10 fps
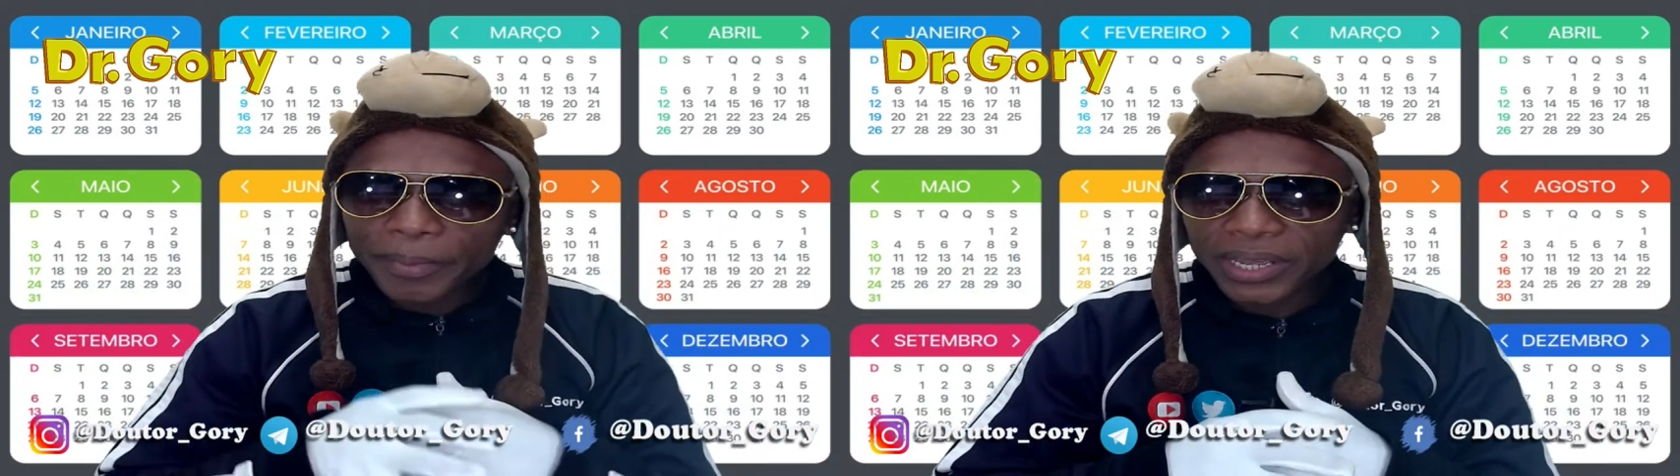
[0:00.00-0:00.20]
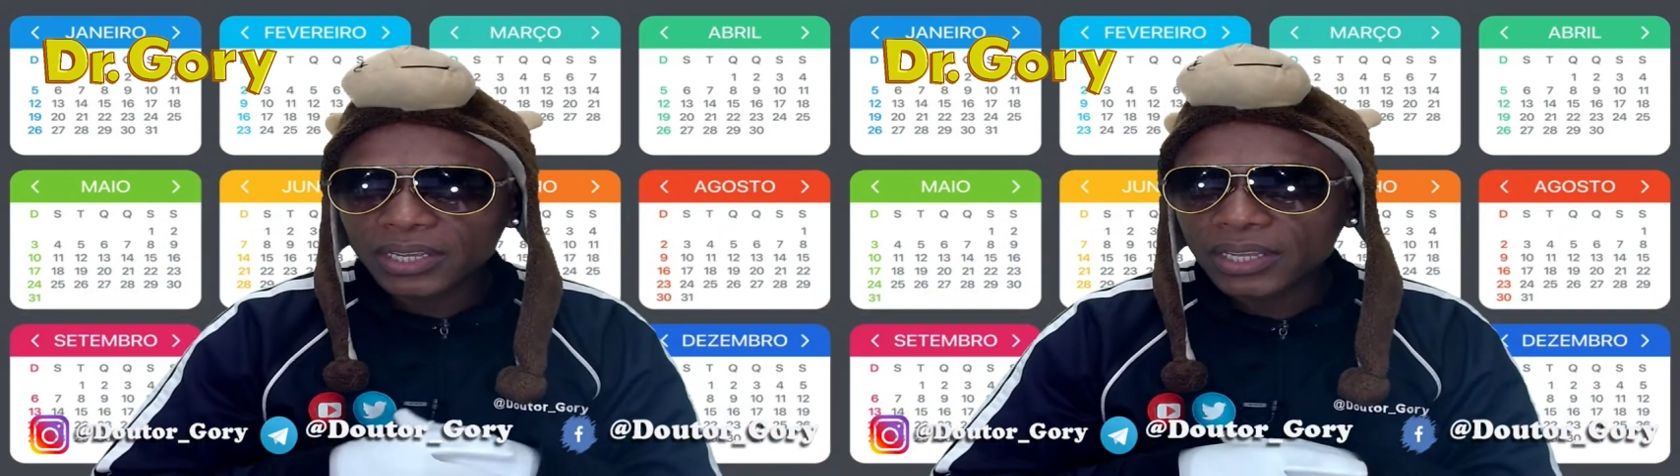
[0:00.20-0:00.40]

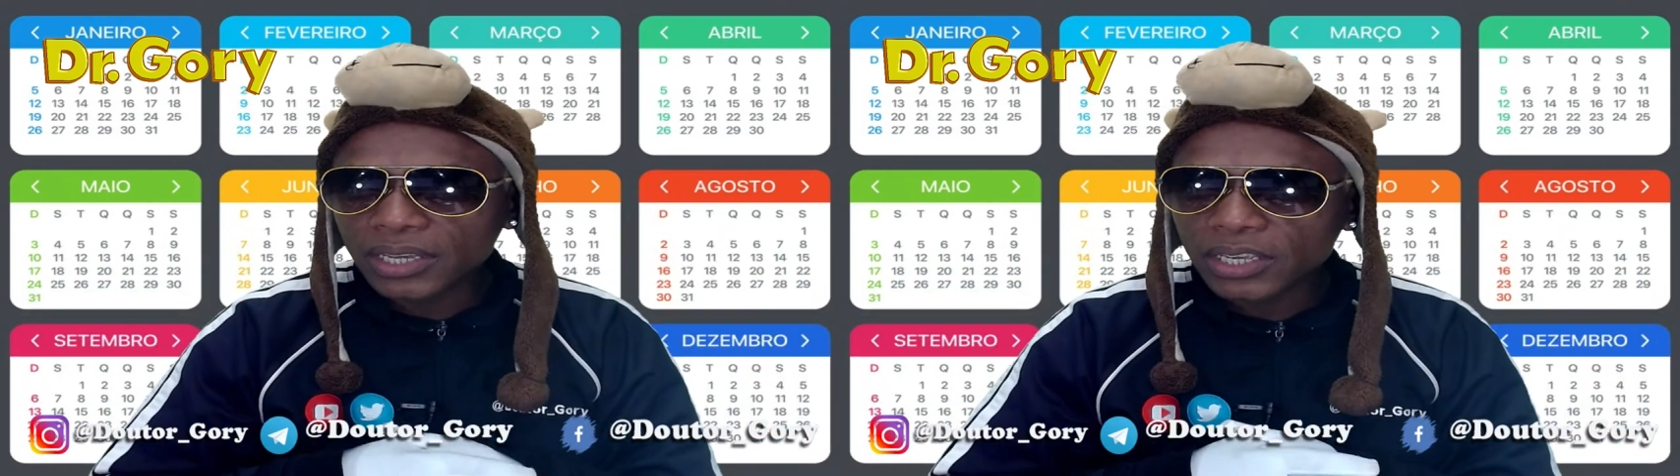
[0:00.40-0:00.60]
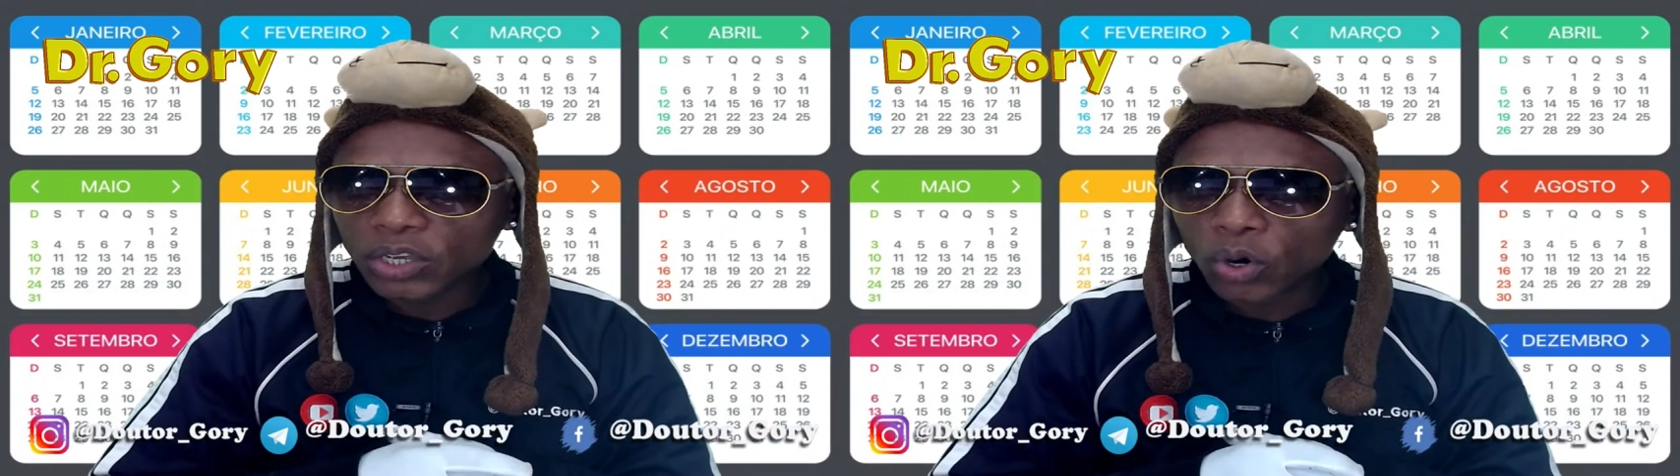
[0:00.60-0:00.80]
Bahia tem
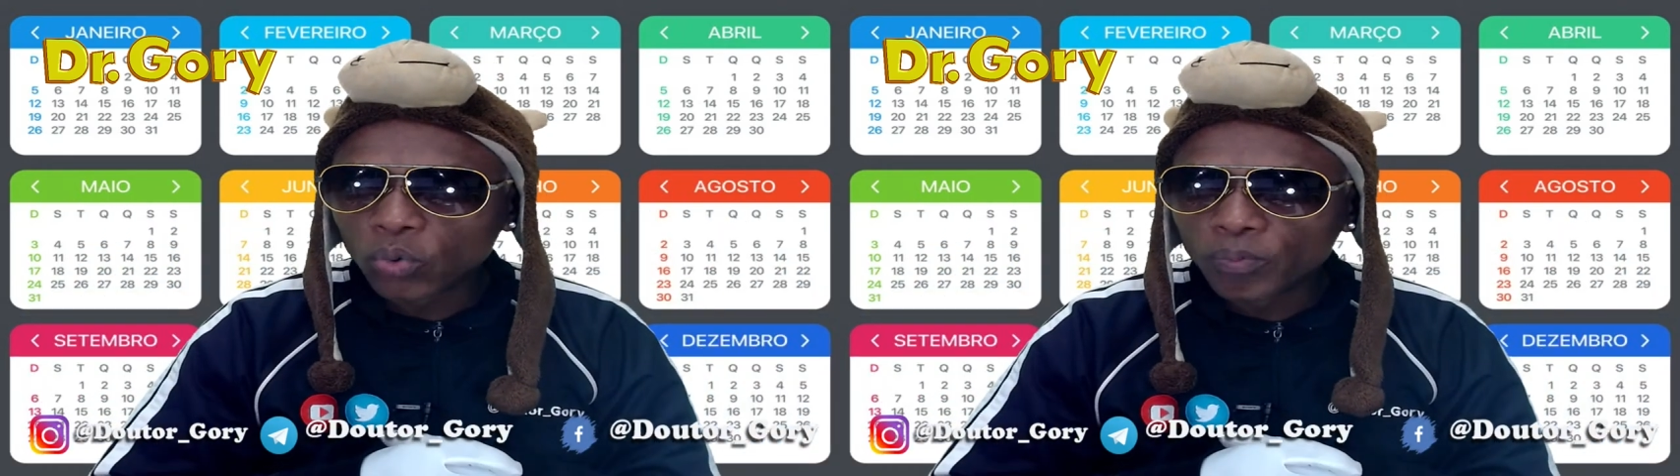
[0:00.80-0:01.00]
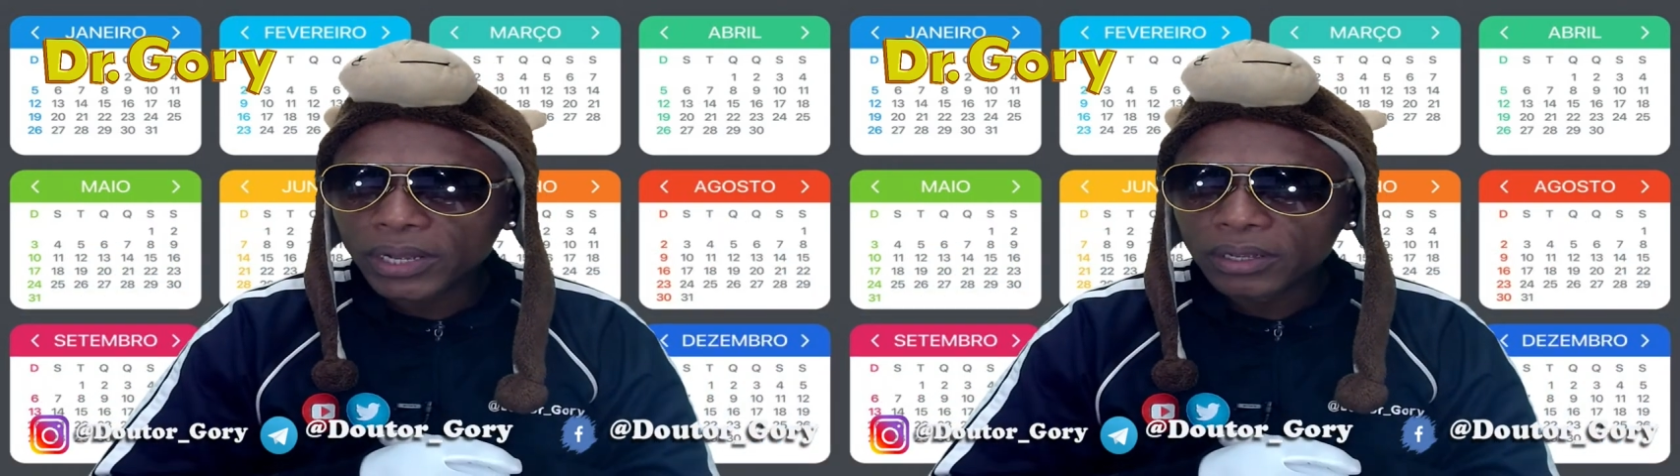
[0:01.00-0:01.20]
aqui, ó,
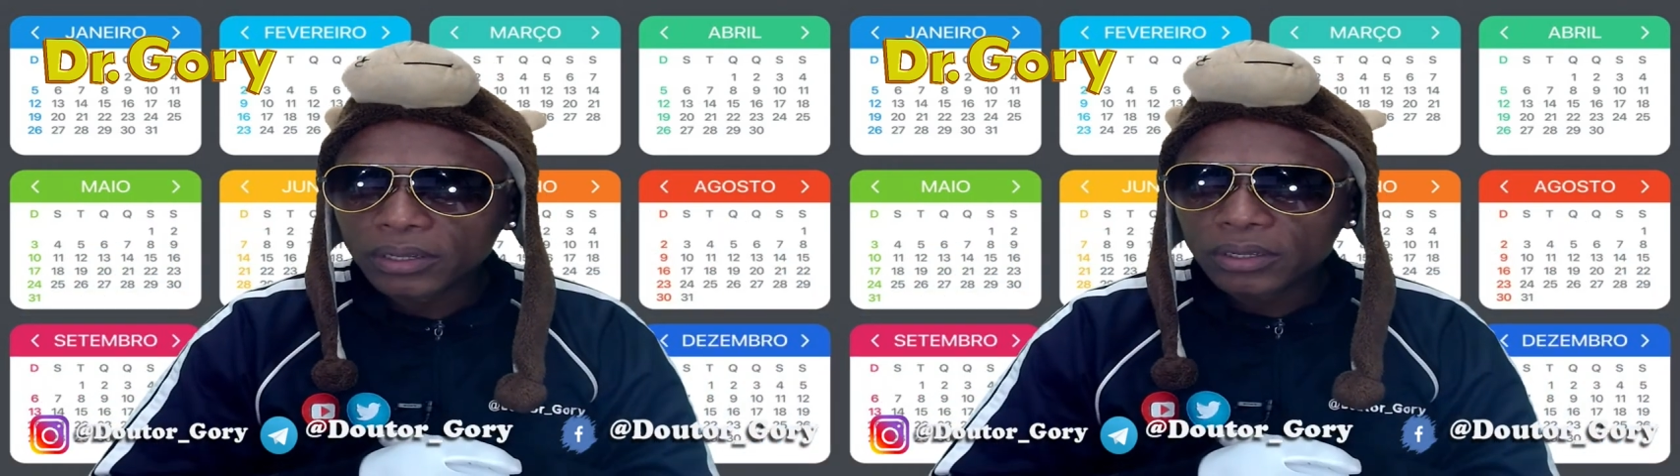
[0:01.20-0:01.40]
uma...